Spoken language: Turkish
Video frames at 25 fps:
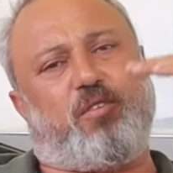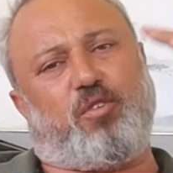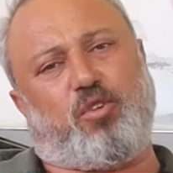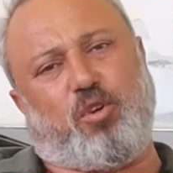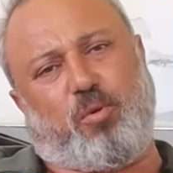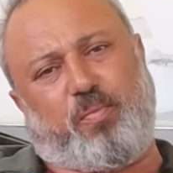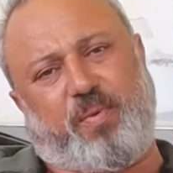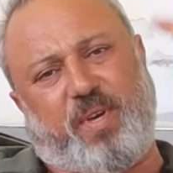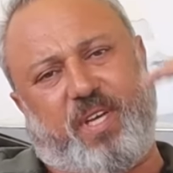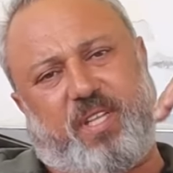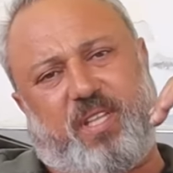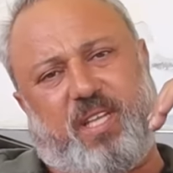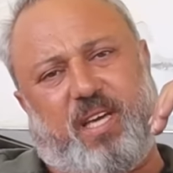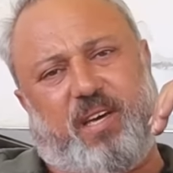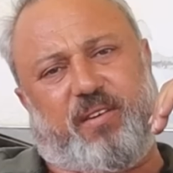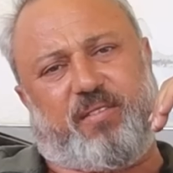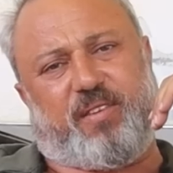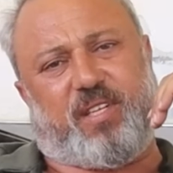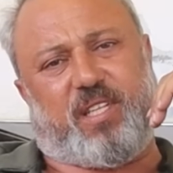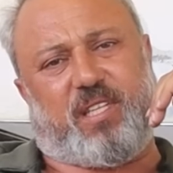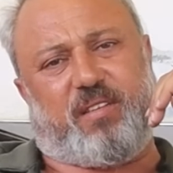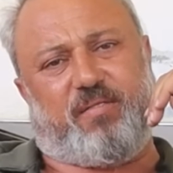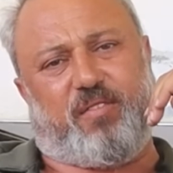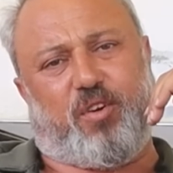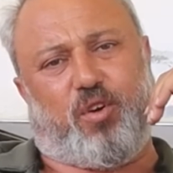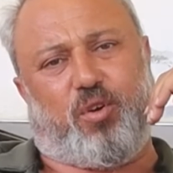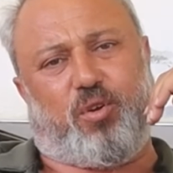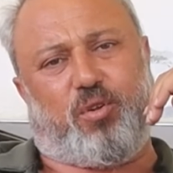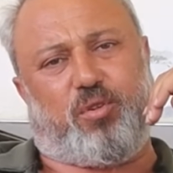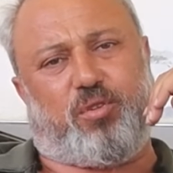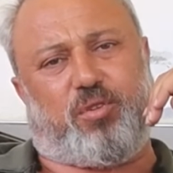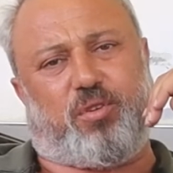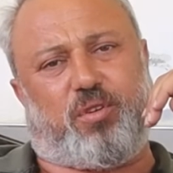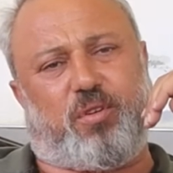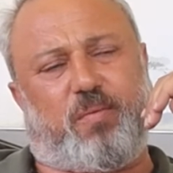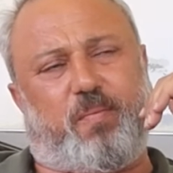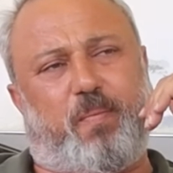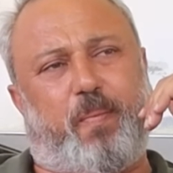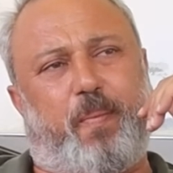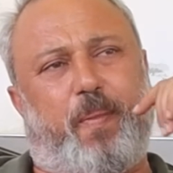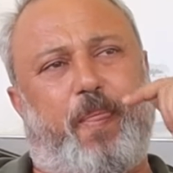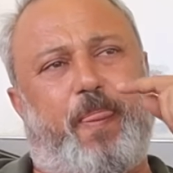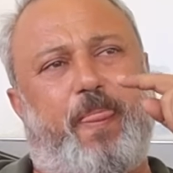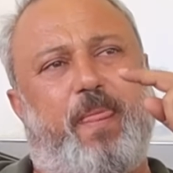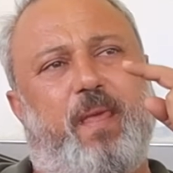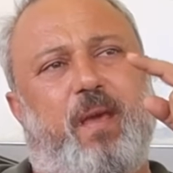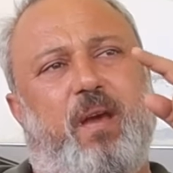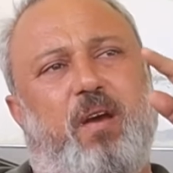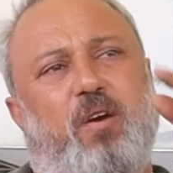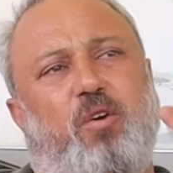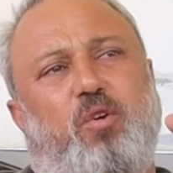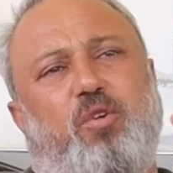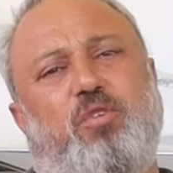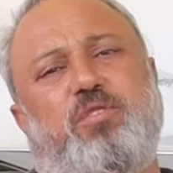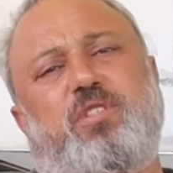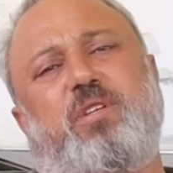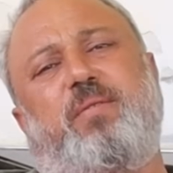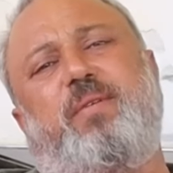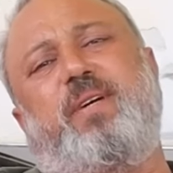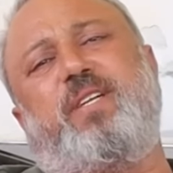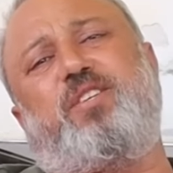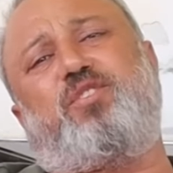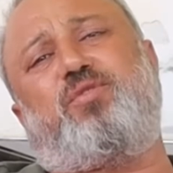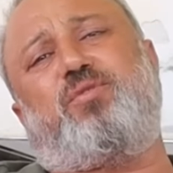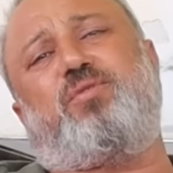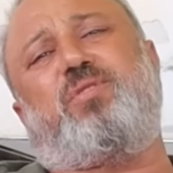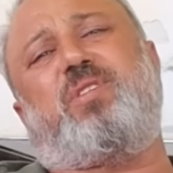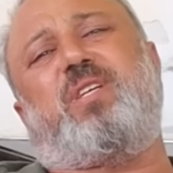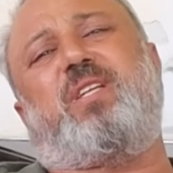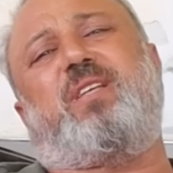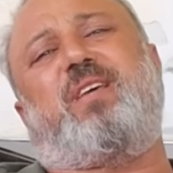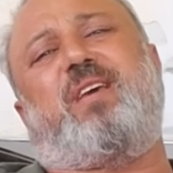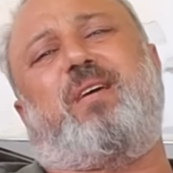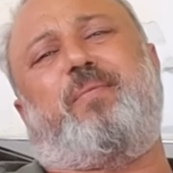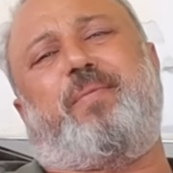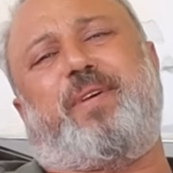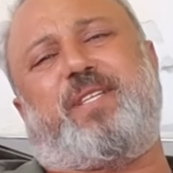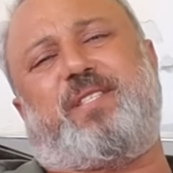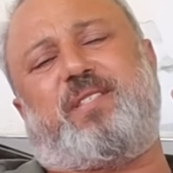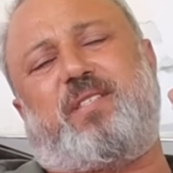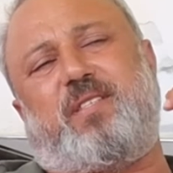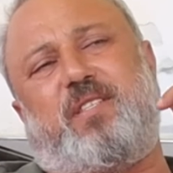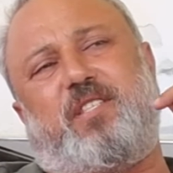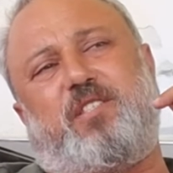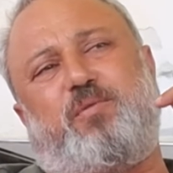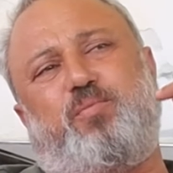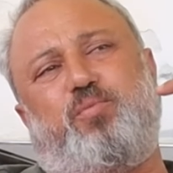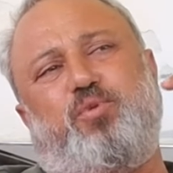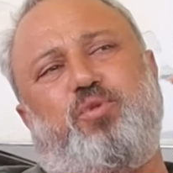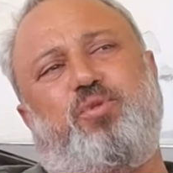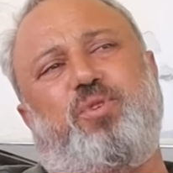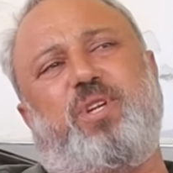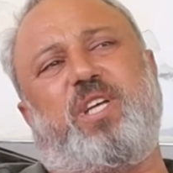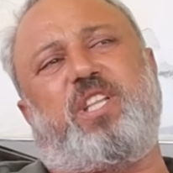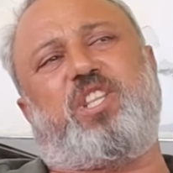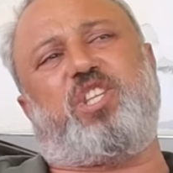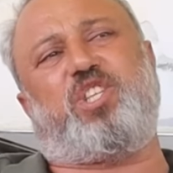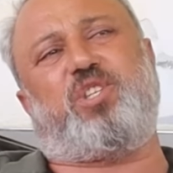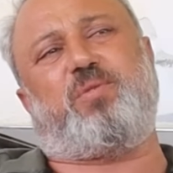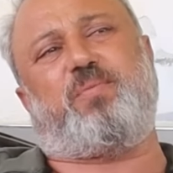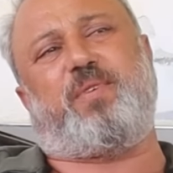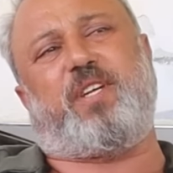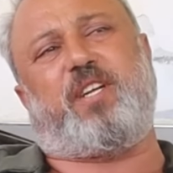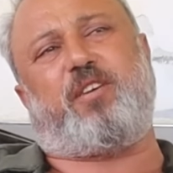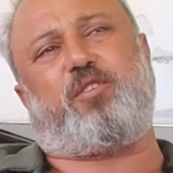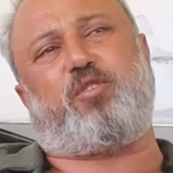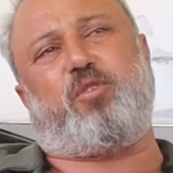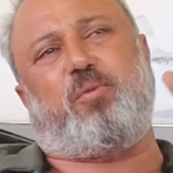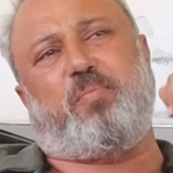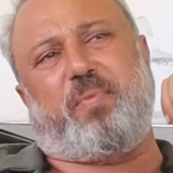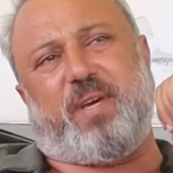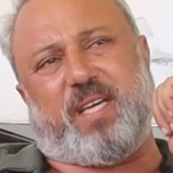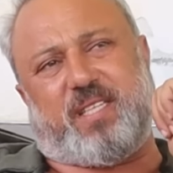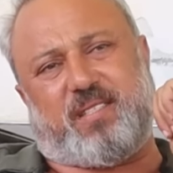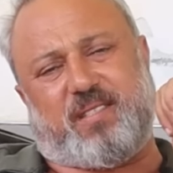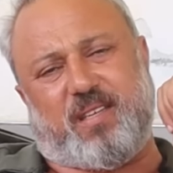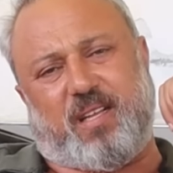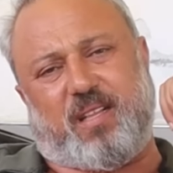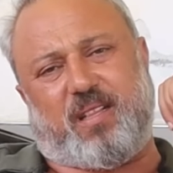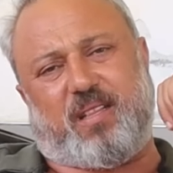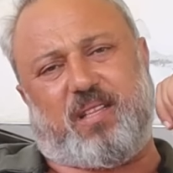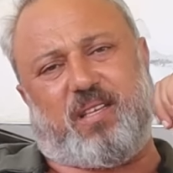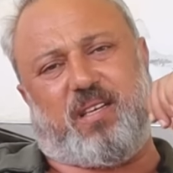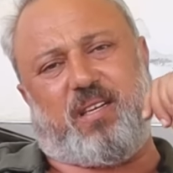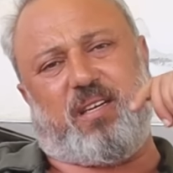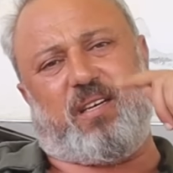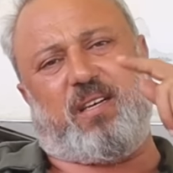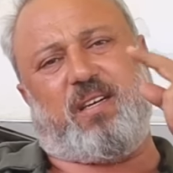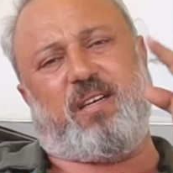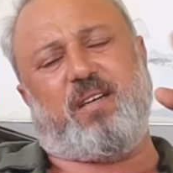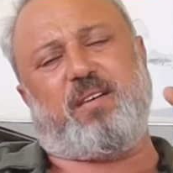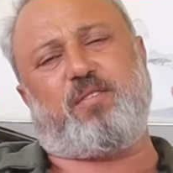Köpek devrildi ve öldü. O zaman şunu da diyemezsiniz. Bu üretici bana köpek sattı.